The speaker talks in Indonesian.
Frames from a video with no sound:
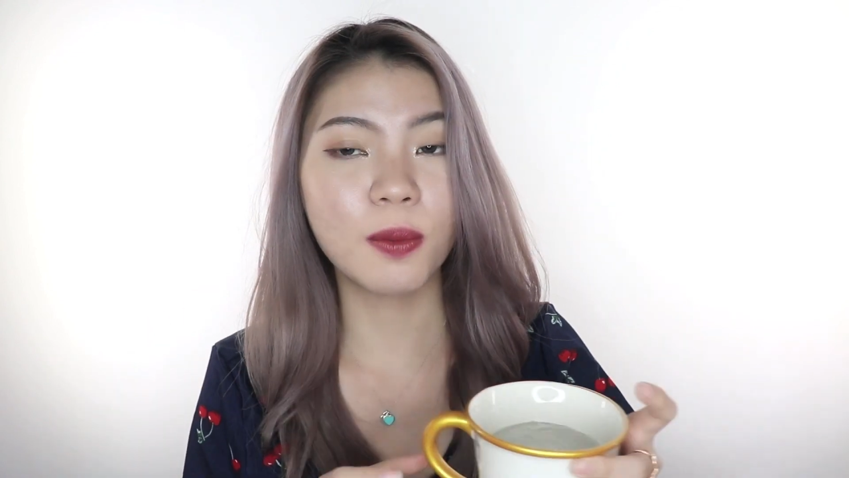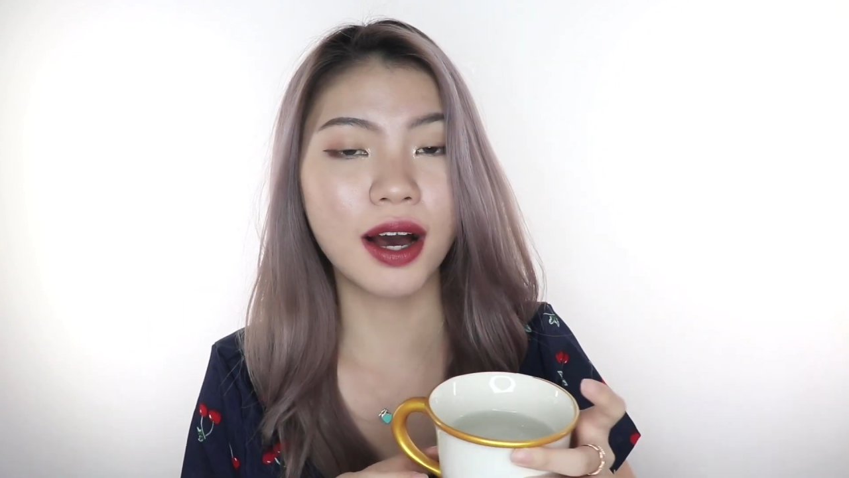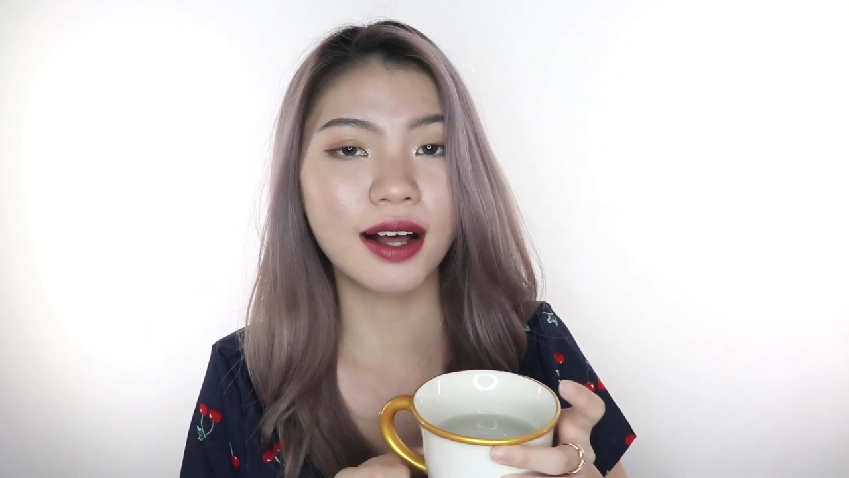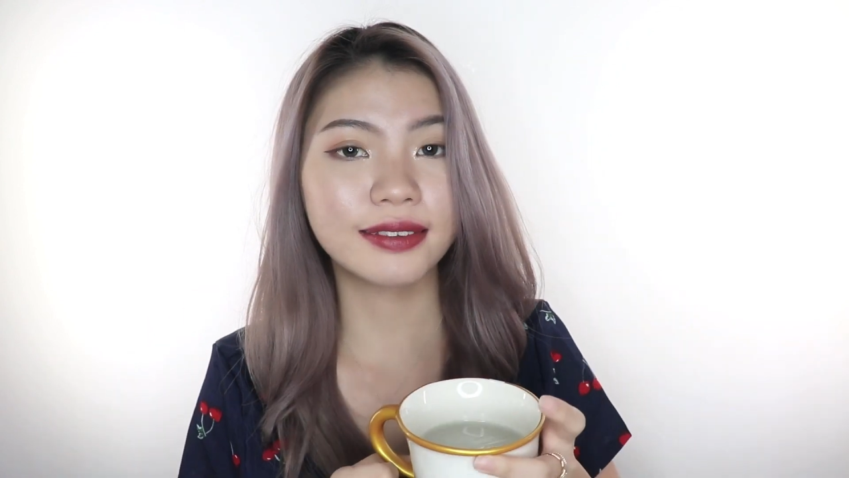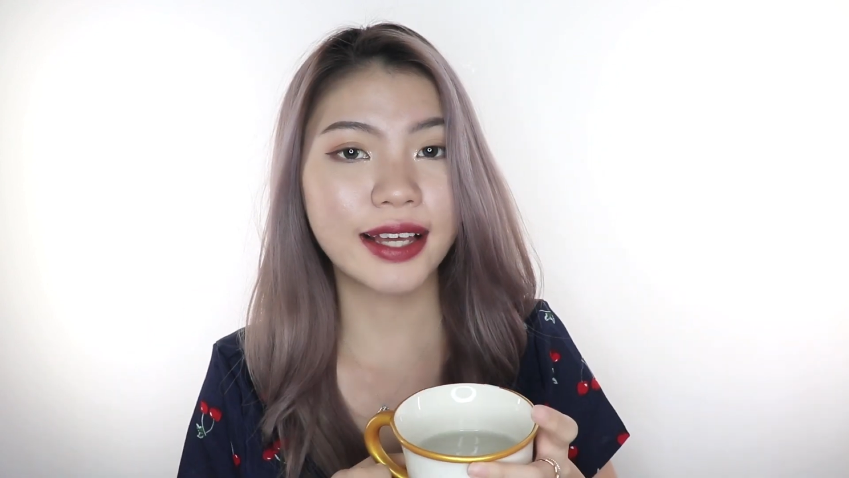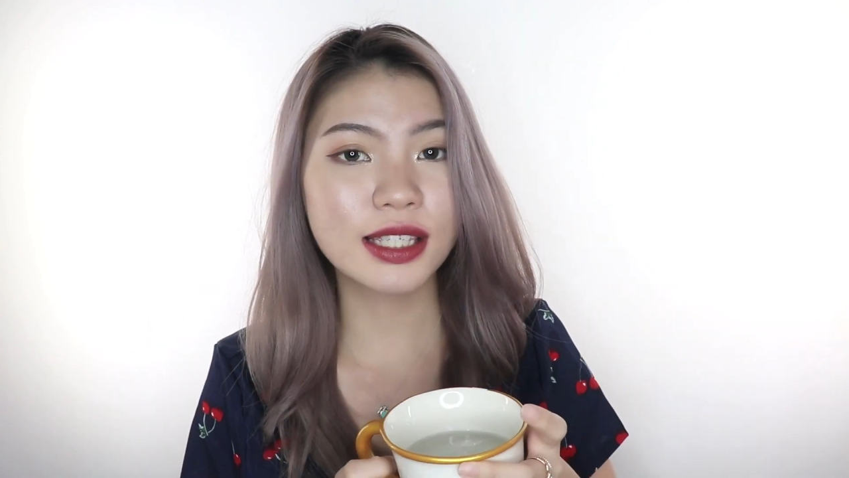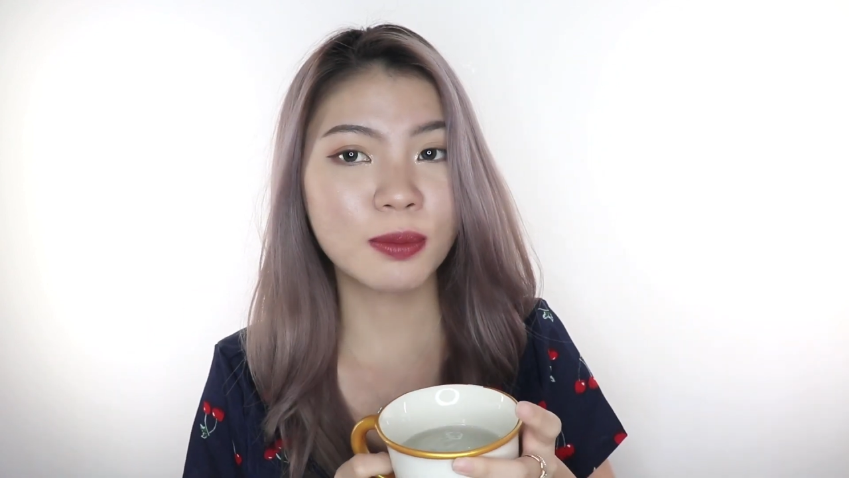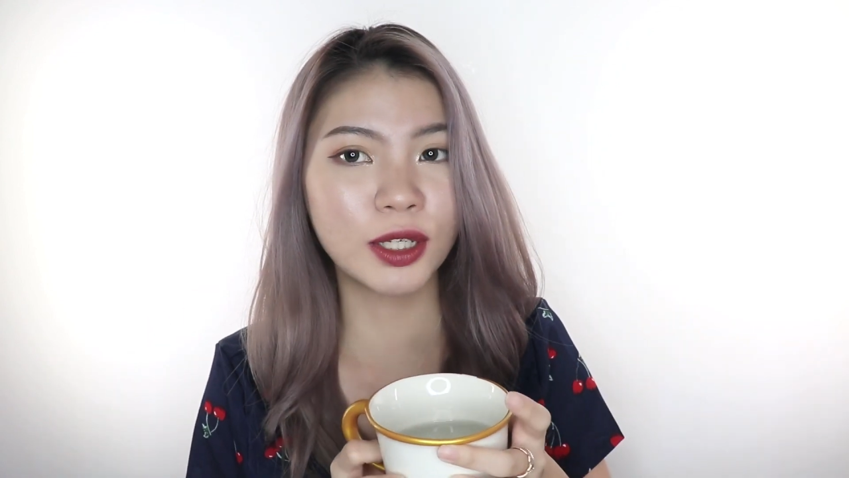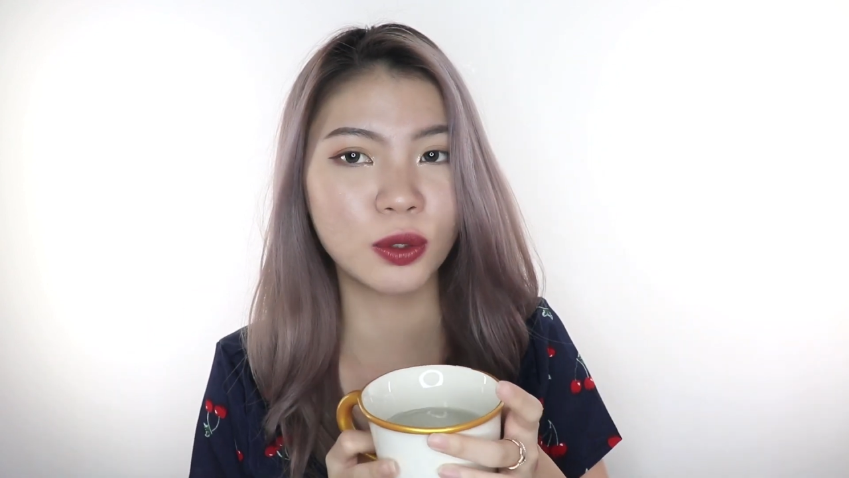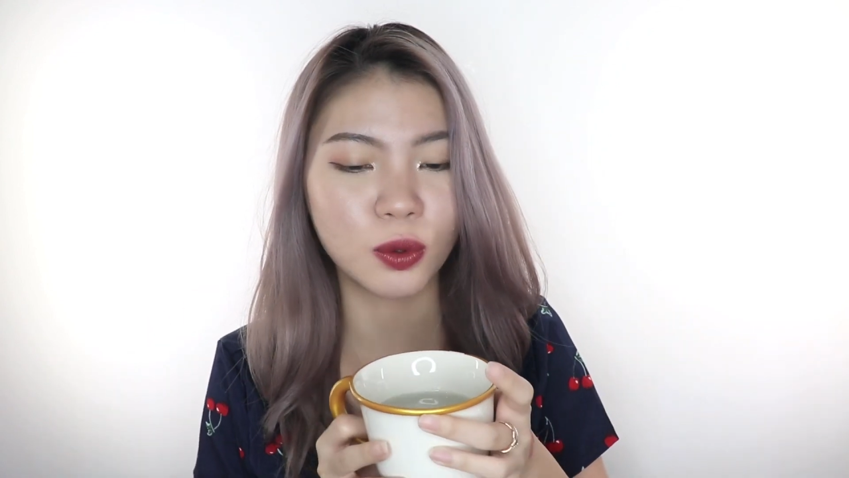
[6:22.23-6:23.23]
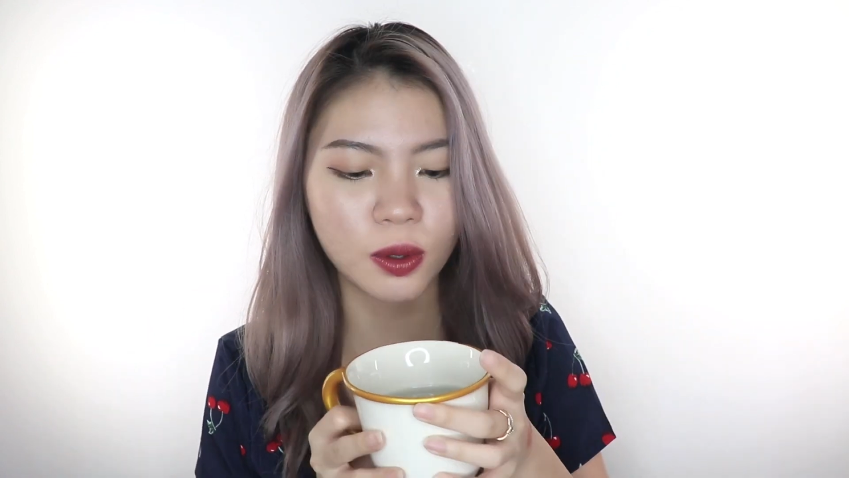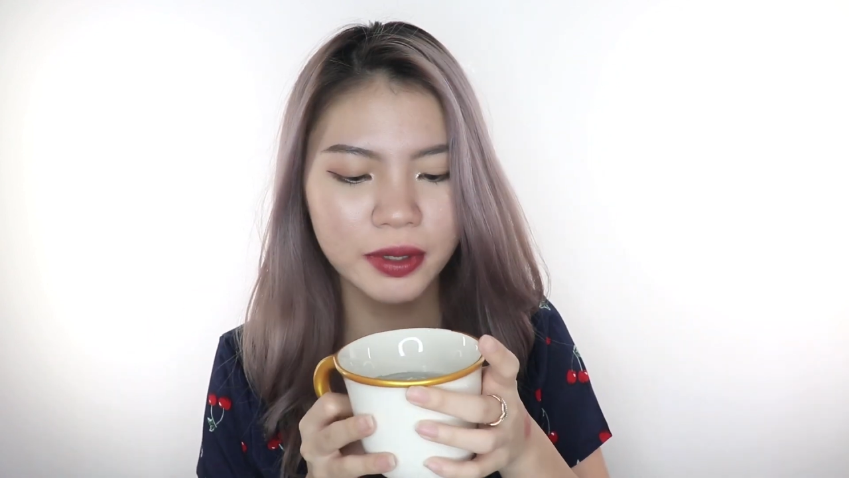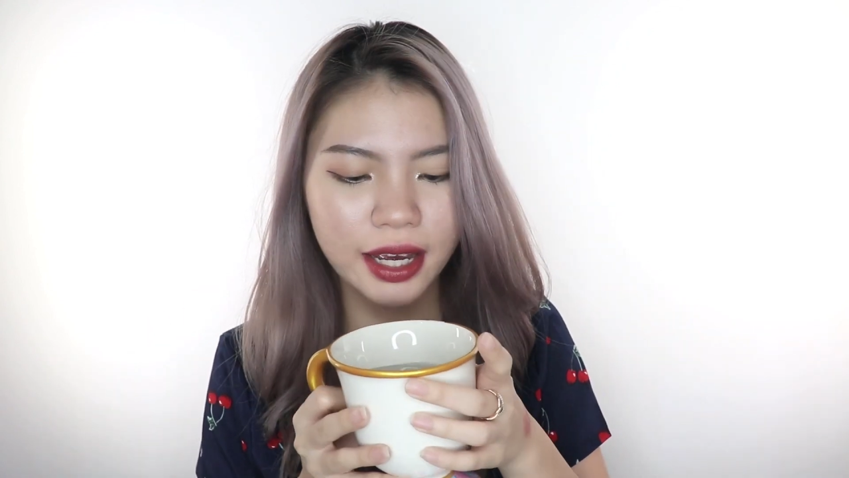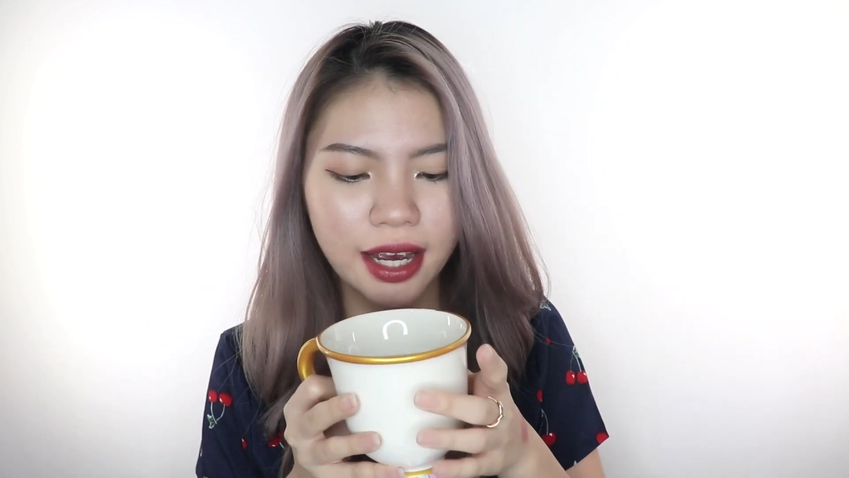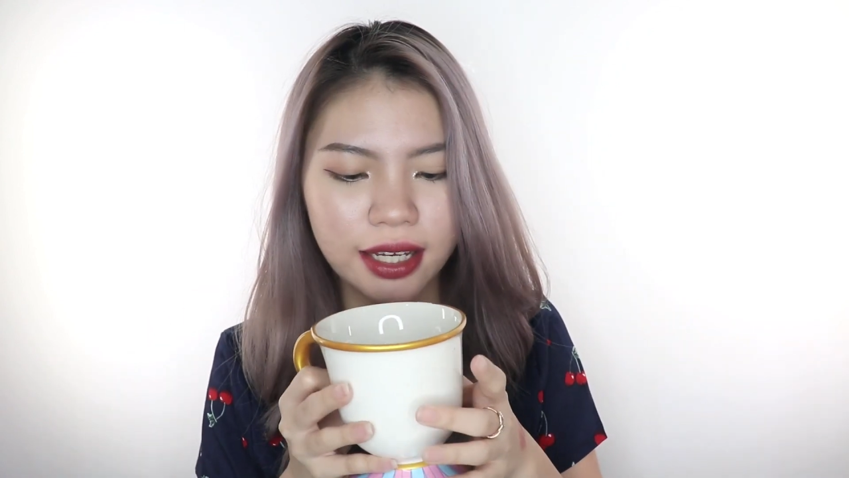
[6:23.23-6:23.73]
bakal tes
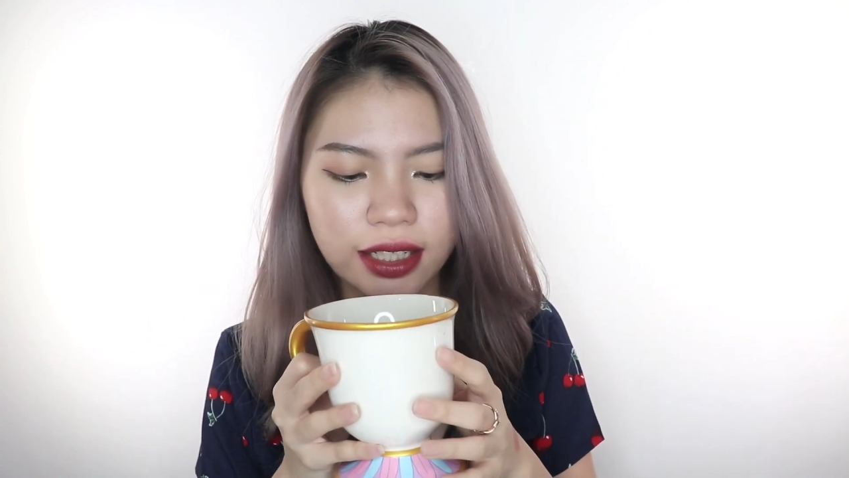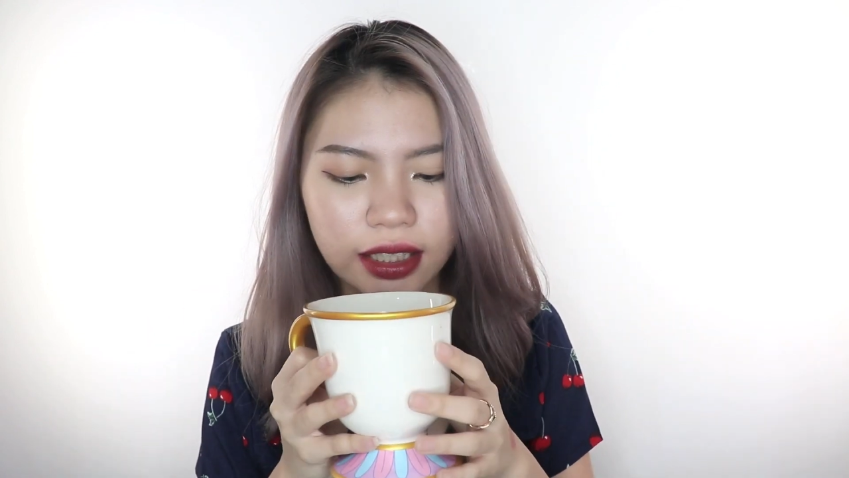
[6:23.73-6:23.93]
minum ya